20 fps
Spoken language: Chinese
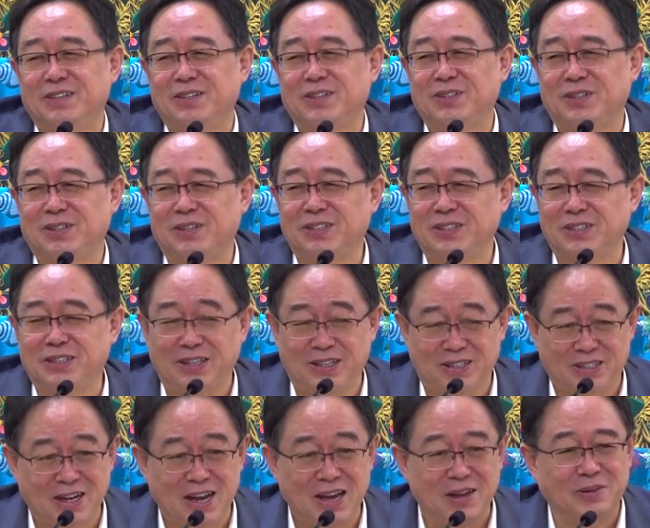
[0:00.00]
所以说也
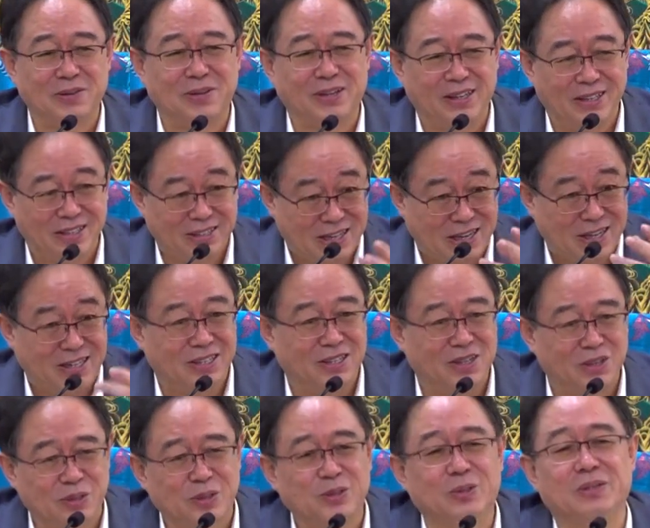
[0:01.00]
忏悔了一下，也
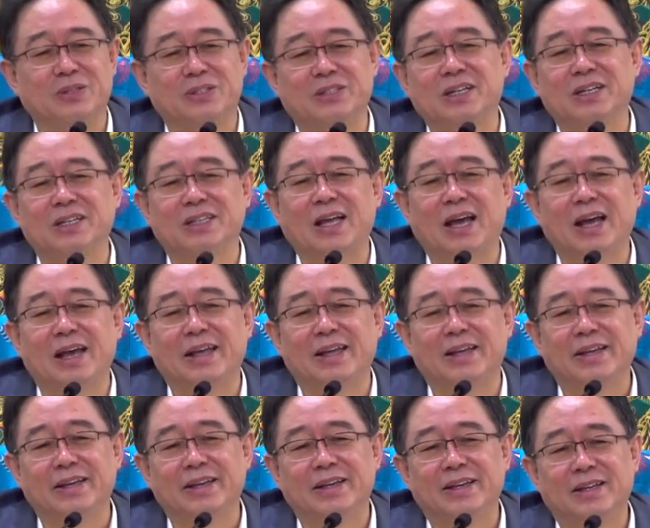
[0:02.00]
要做个圣诞
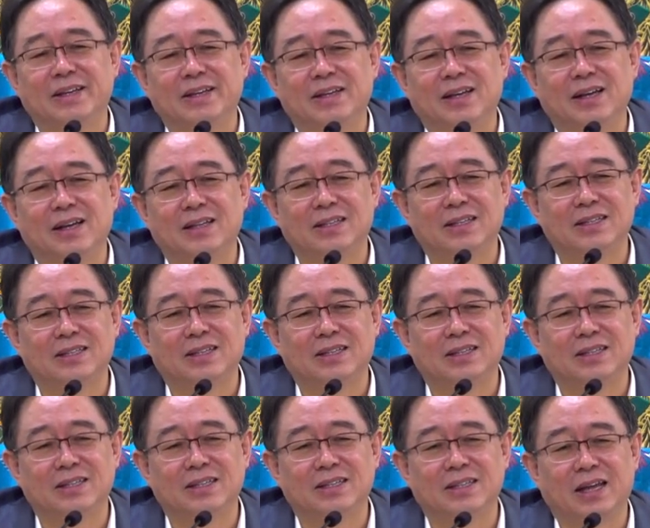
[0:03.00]
啊，地
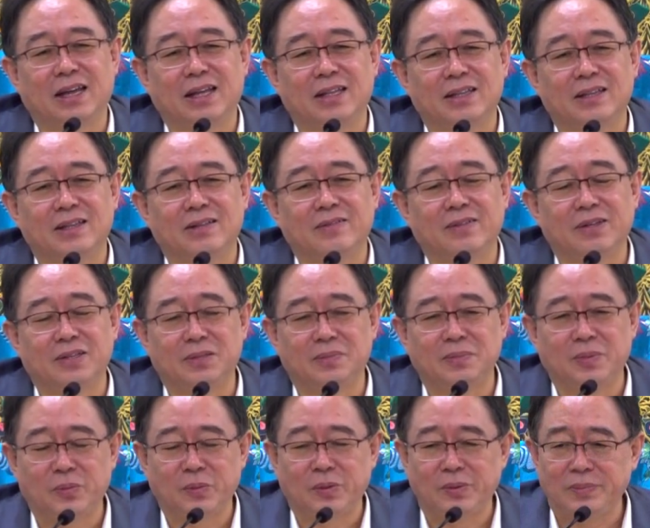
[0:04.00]
藏圣诞。为什
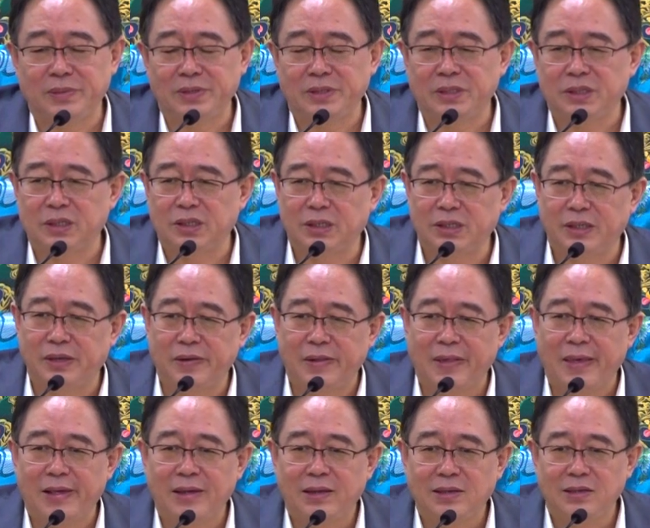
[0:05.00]
么我们这个？
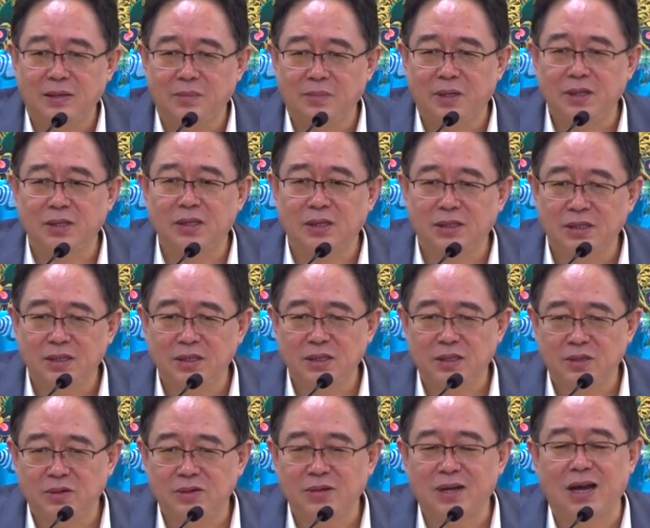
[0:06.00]
你们可能
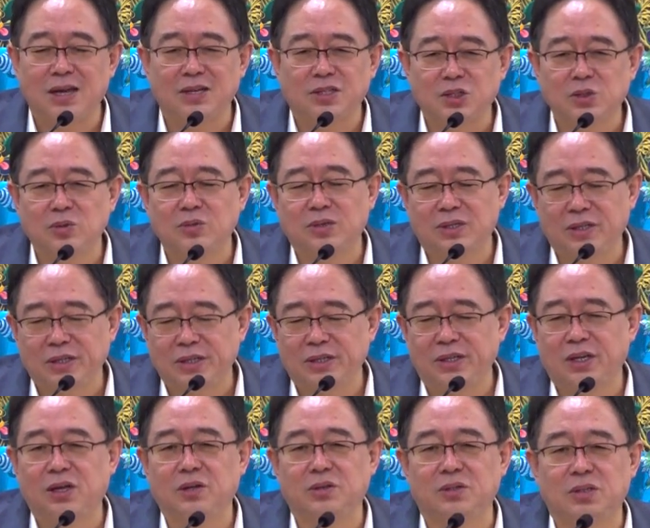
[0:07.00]
有感受的人
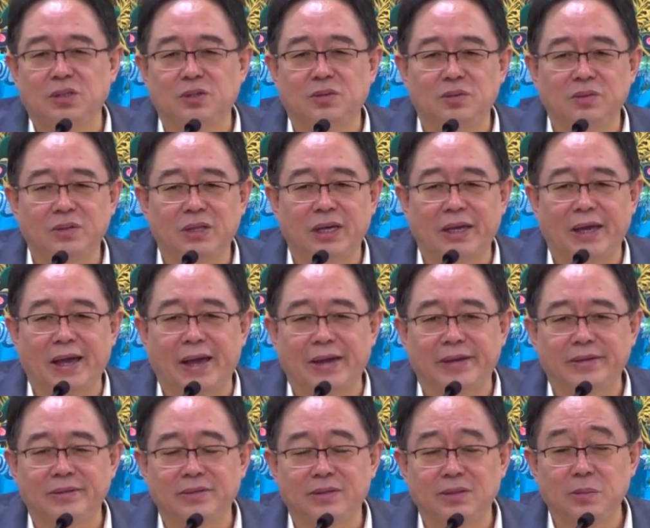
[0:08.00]
也有这种体验。
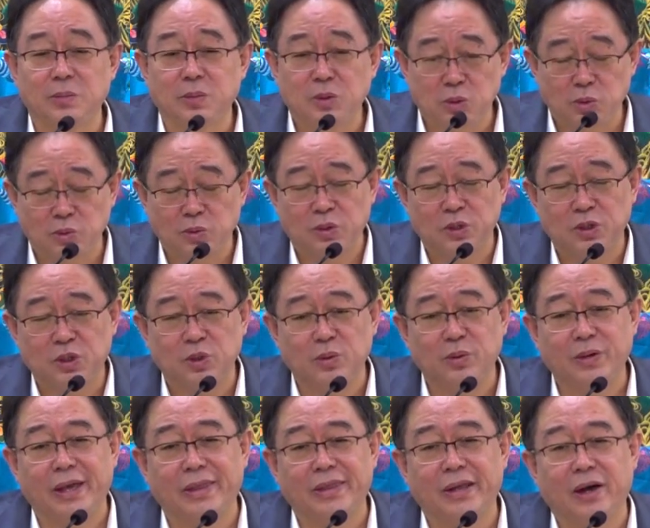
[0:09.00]
你们如果修
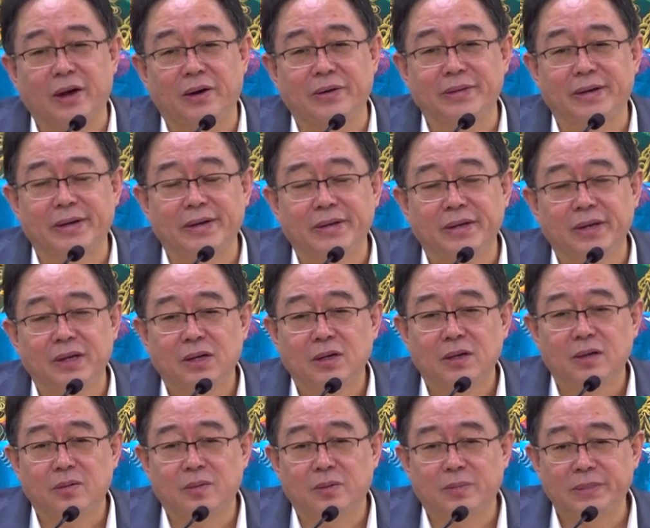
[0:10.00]
炼的好的，
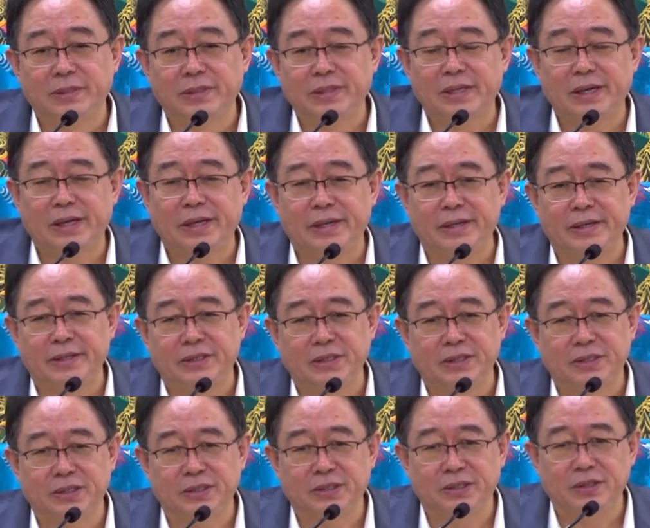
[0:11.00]
我们在
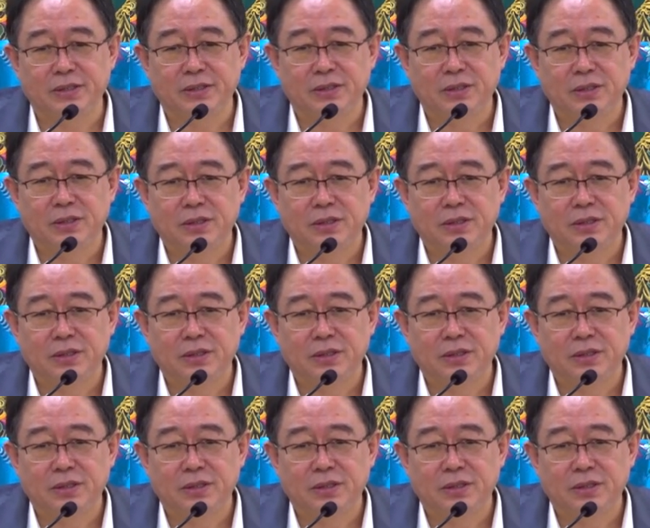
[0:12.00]
这个